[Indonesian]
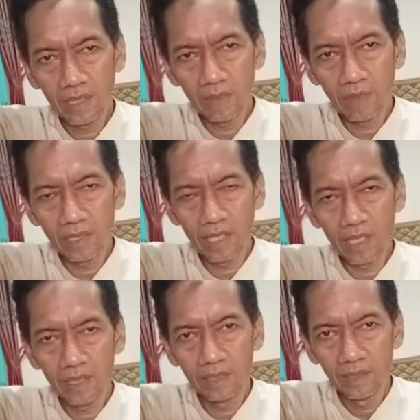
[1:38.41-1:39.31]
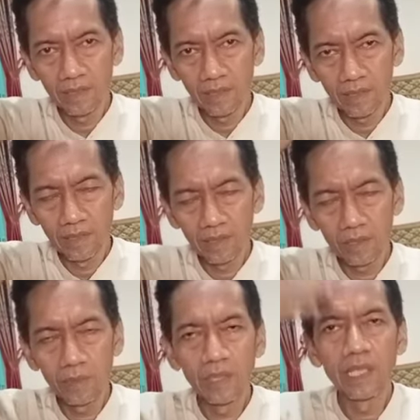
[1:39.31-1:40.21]
saya pasrah
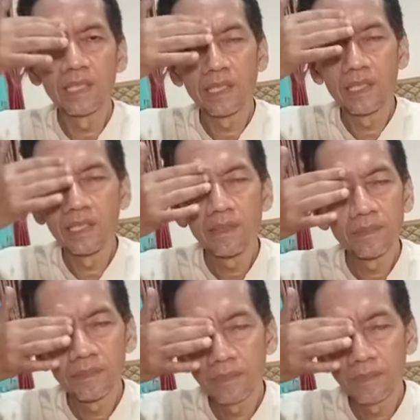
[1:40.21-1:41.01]
berpindah sini